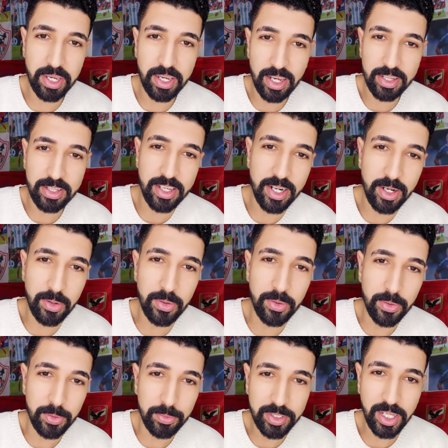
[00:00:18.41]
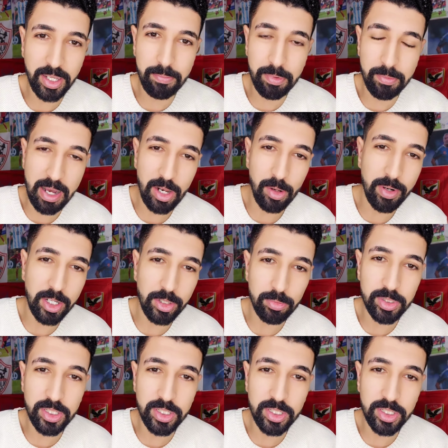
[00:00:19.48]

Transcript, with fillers: الجد كده وبتحب معلومات